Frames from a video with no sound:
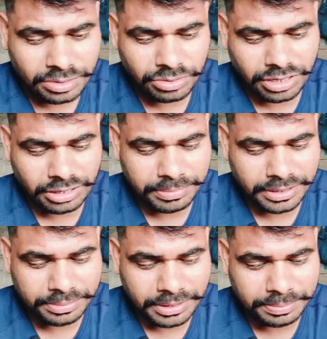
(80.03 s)
दूसरा
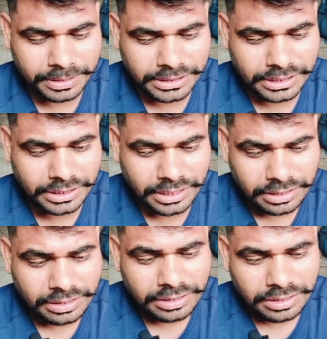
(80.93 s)
कमेंट हमारे पास आया
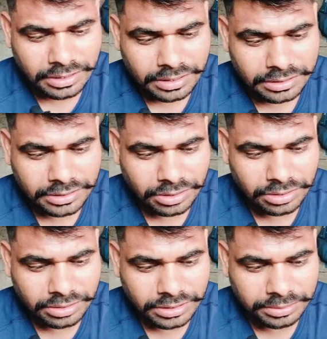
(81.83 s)

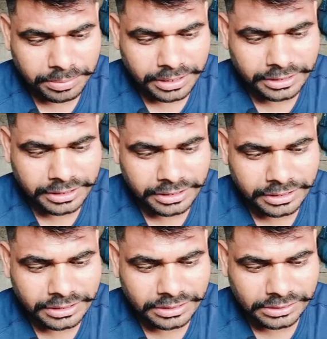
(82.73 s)
था माई टी
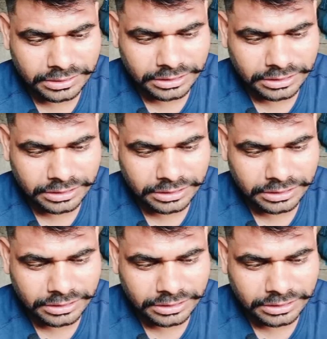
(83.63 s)
टी